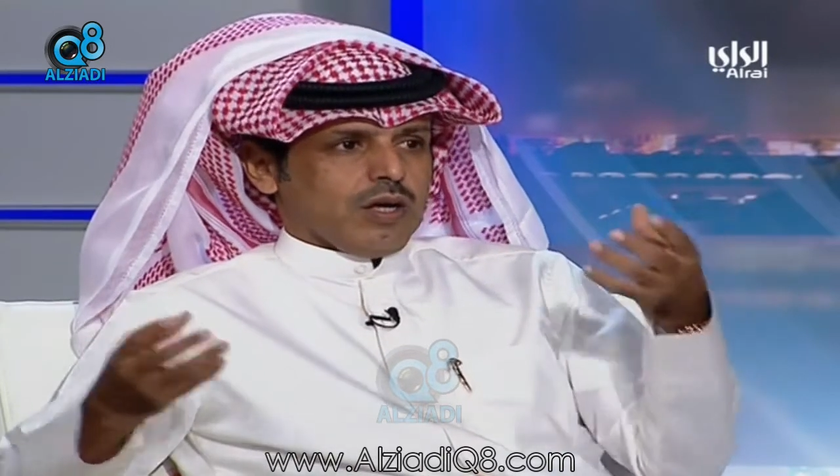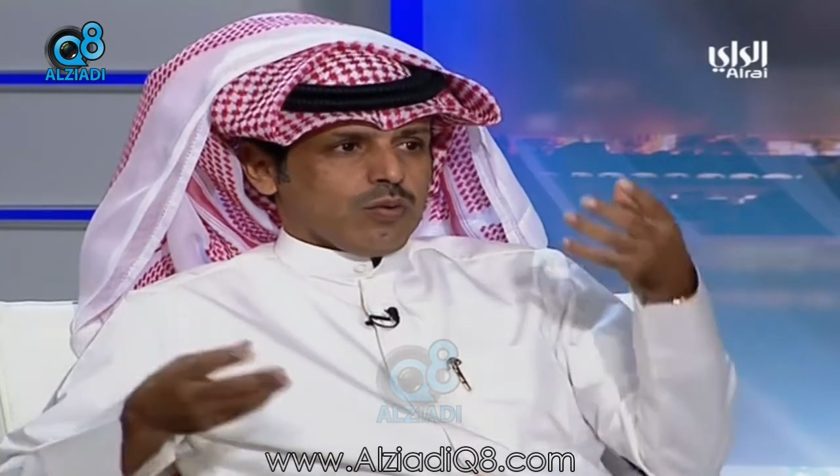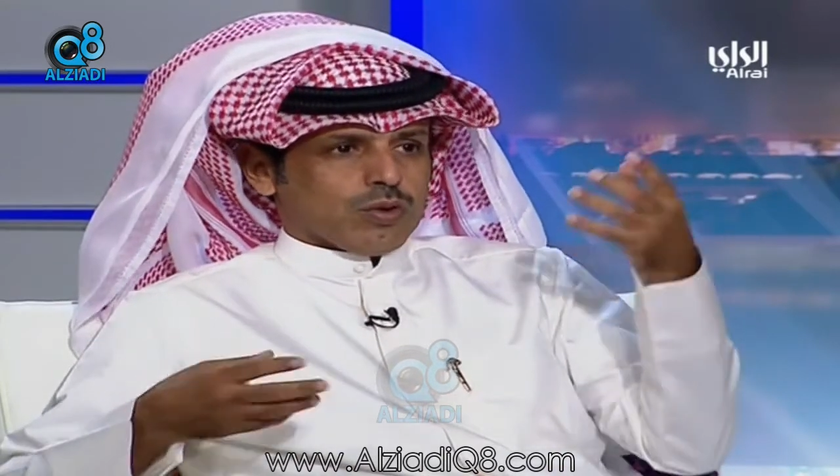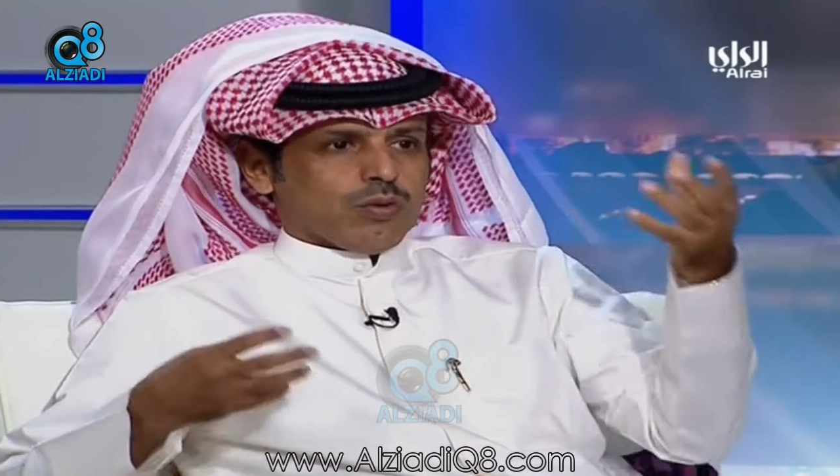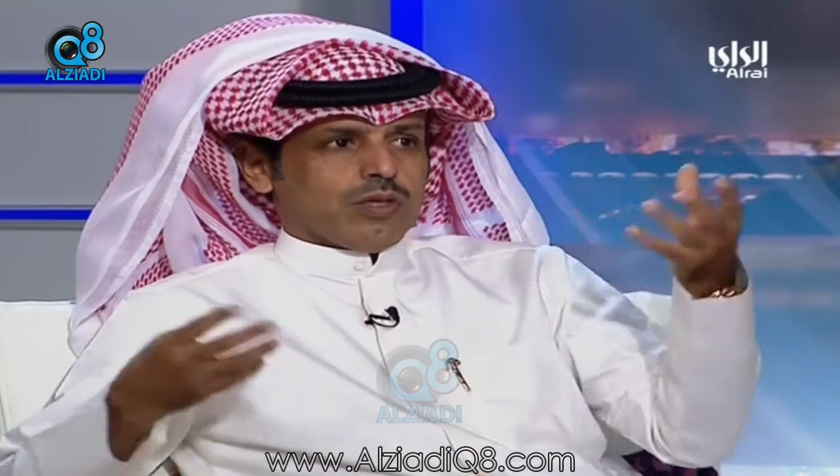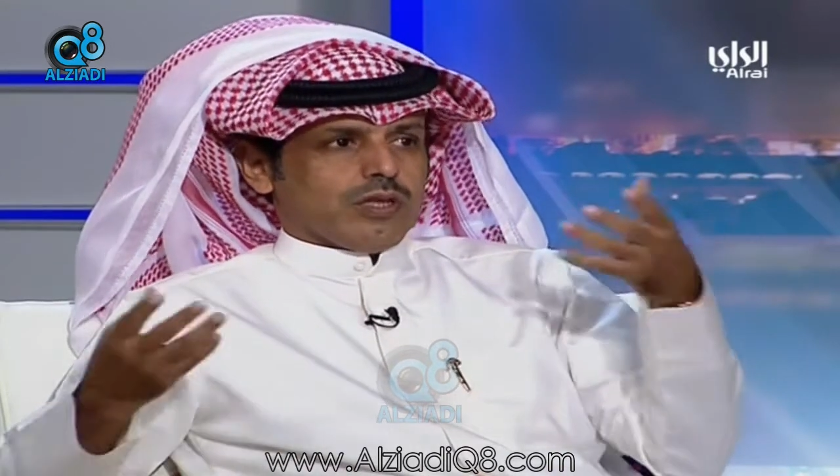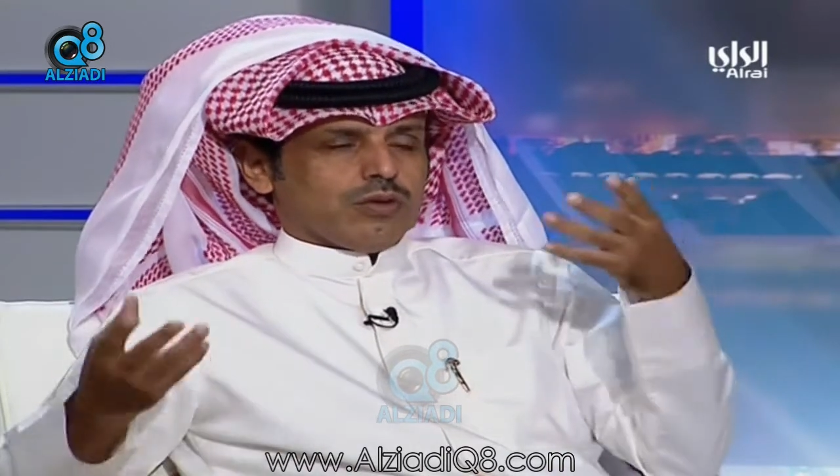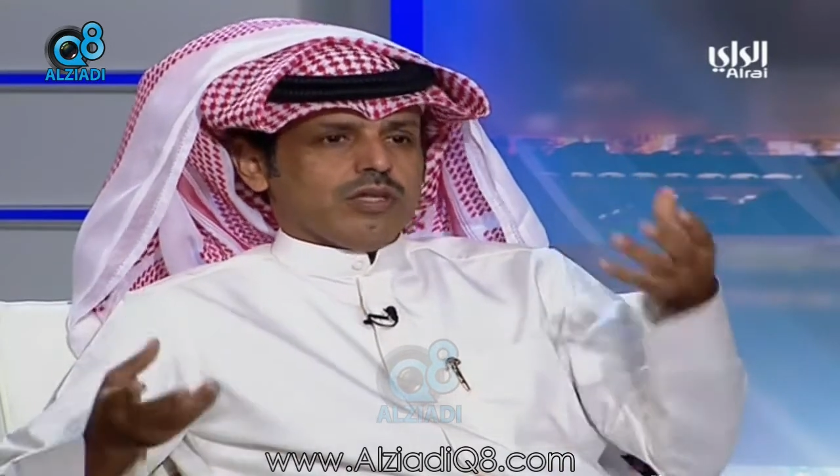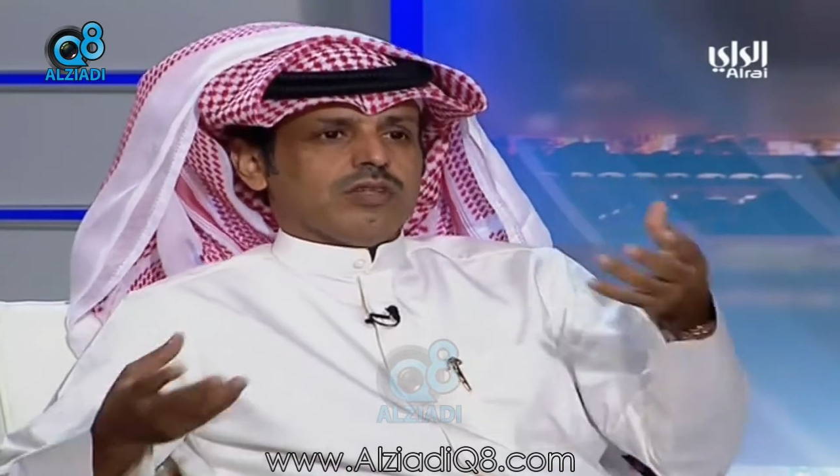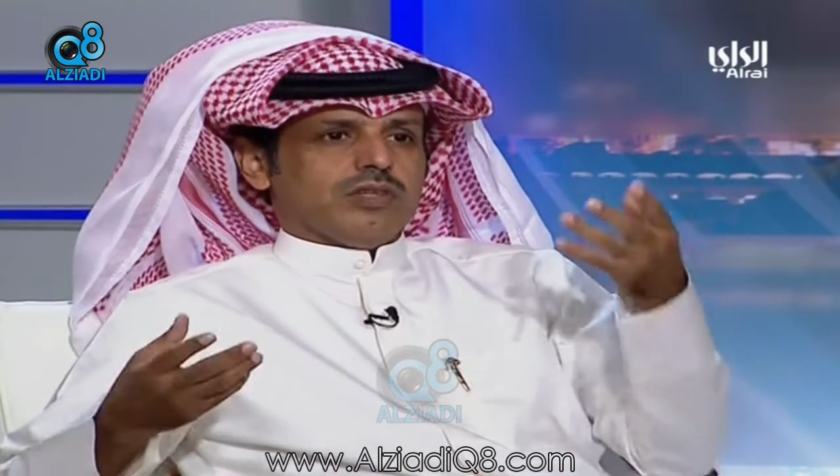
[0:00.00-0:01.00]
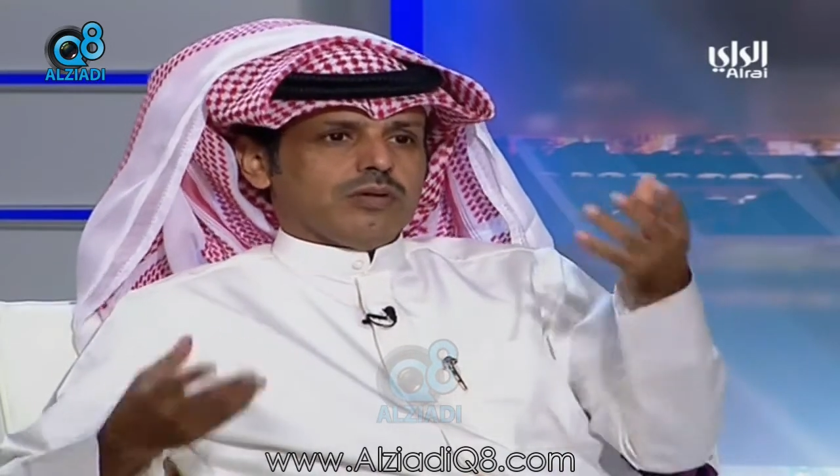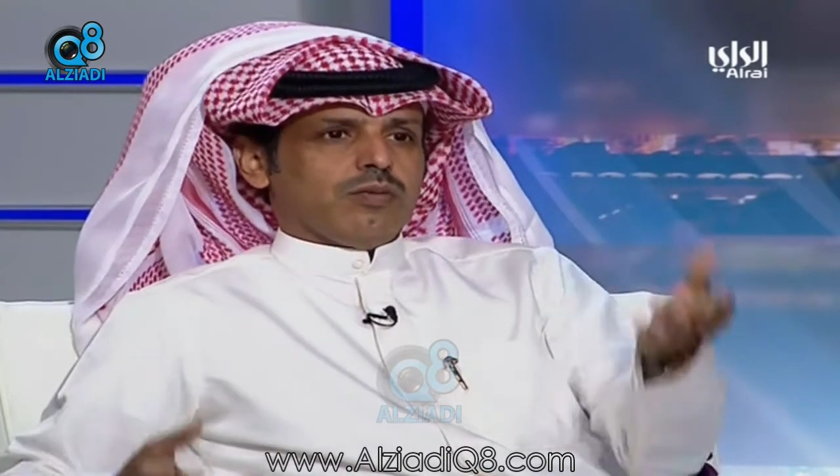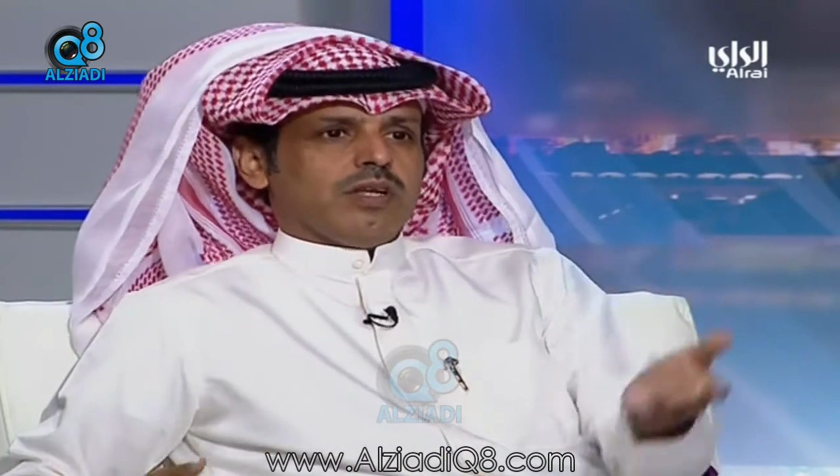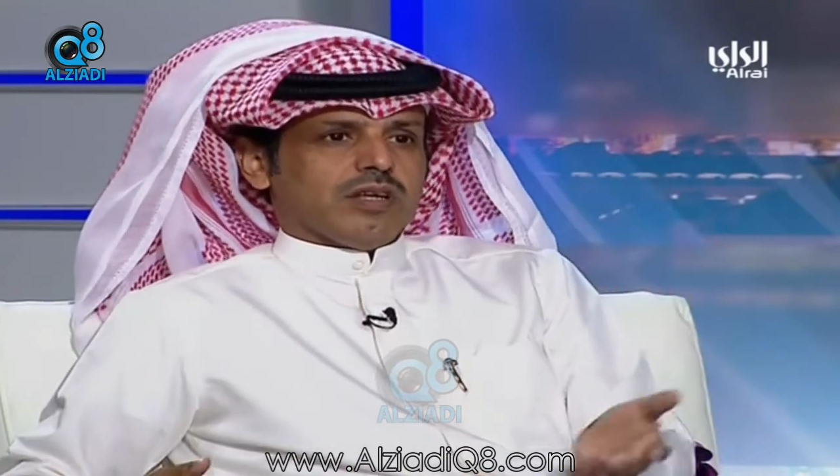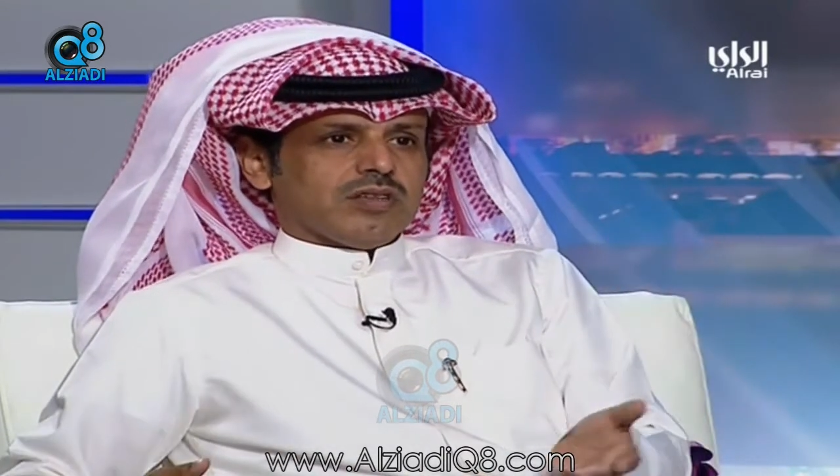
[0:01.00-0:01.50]
وتودني وتعزني
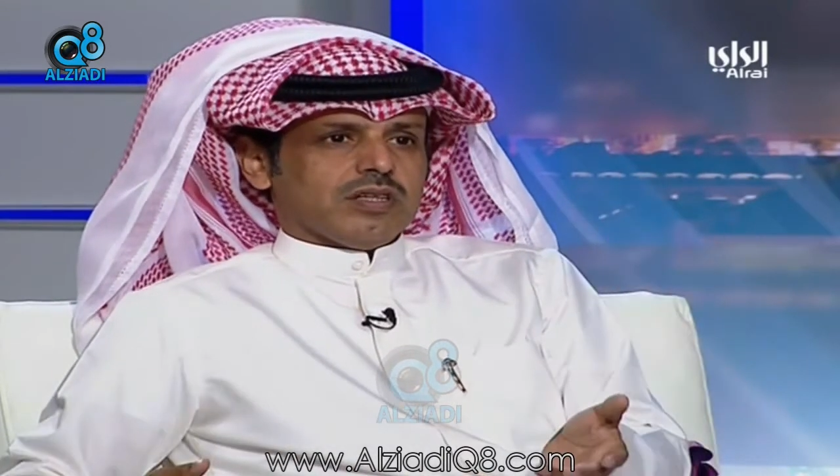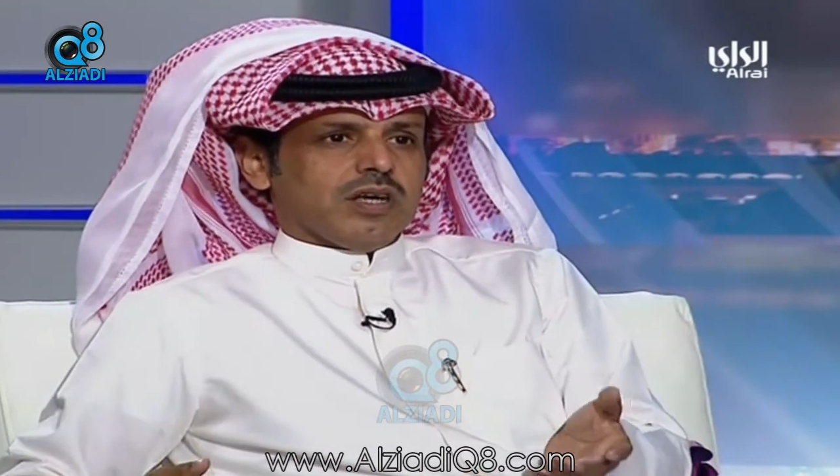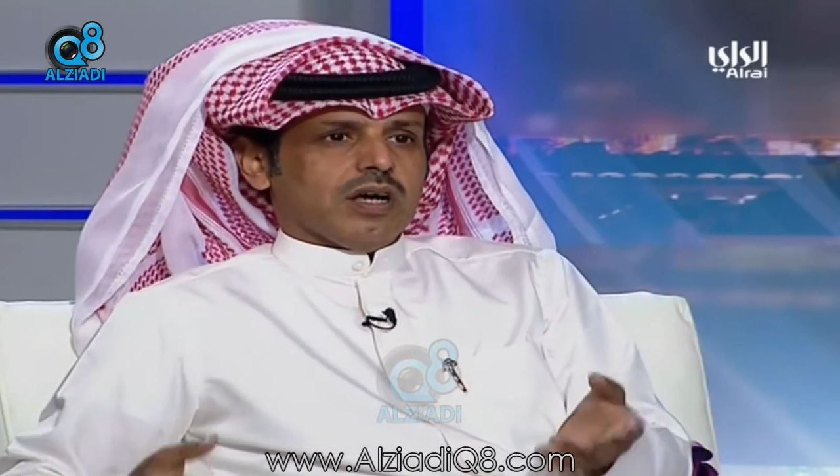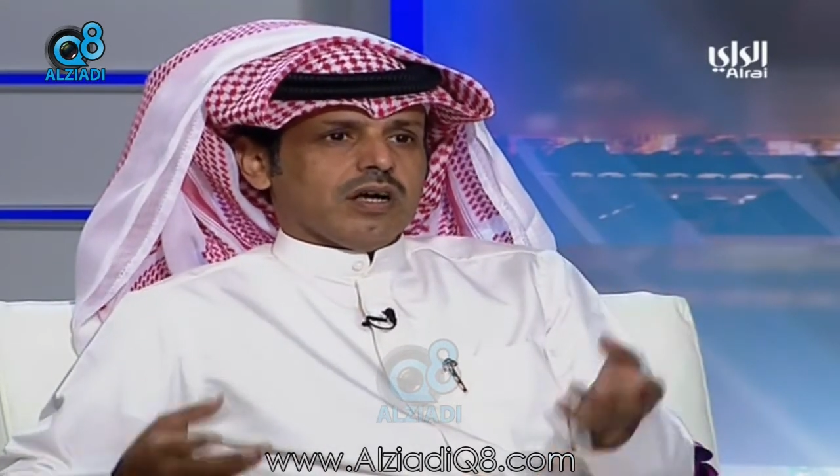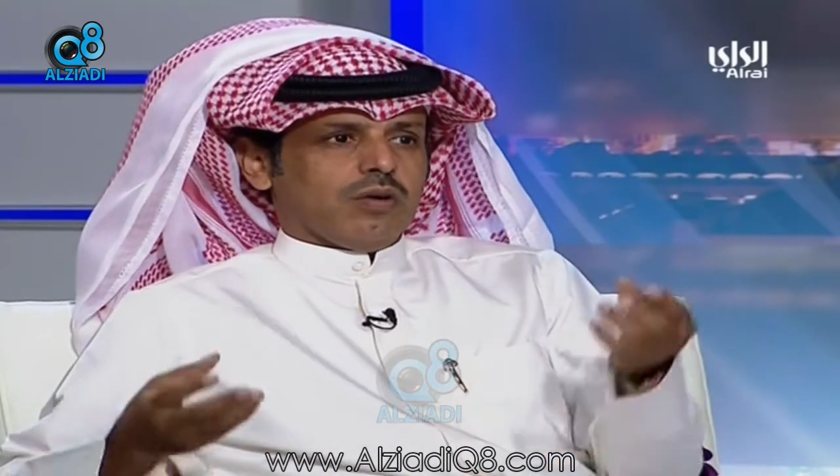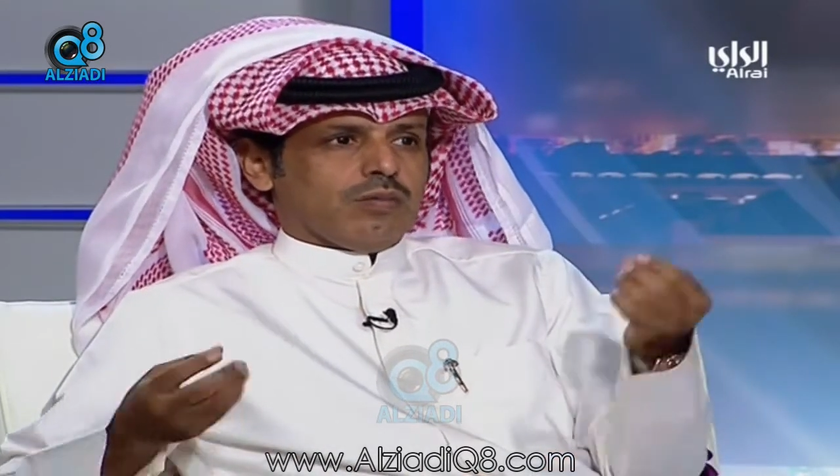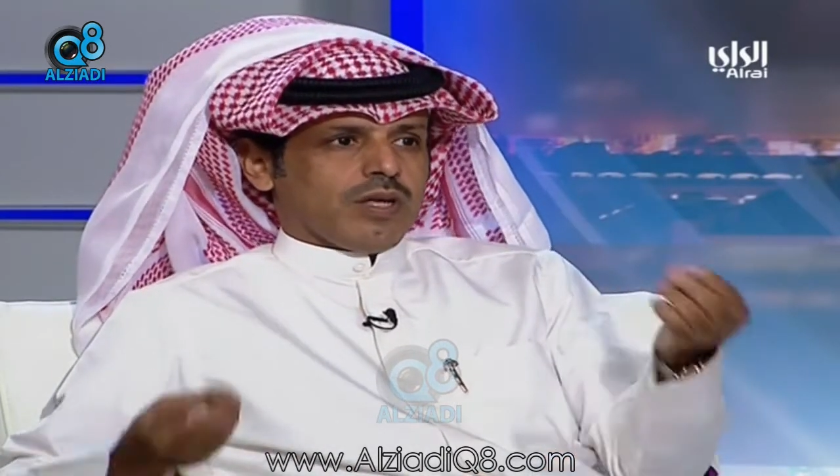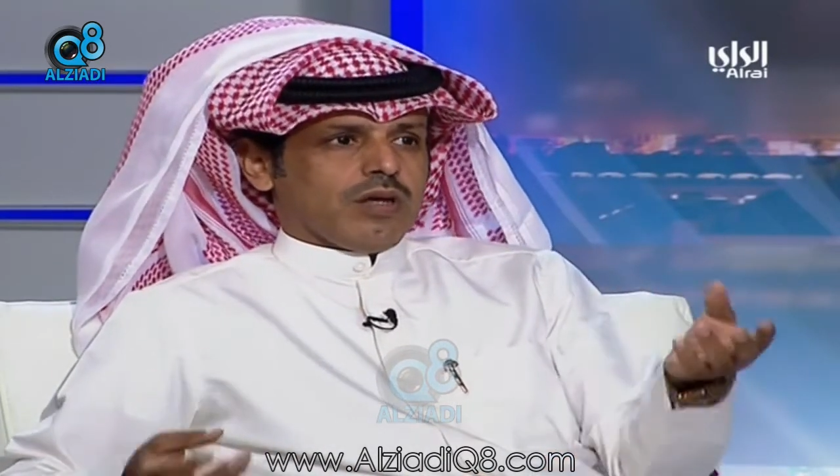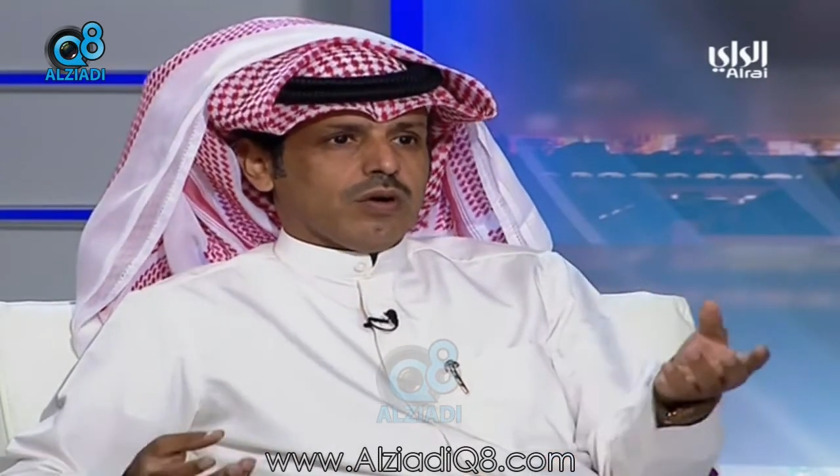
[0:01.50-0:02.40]
وبيننا صداقه وبيننا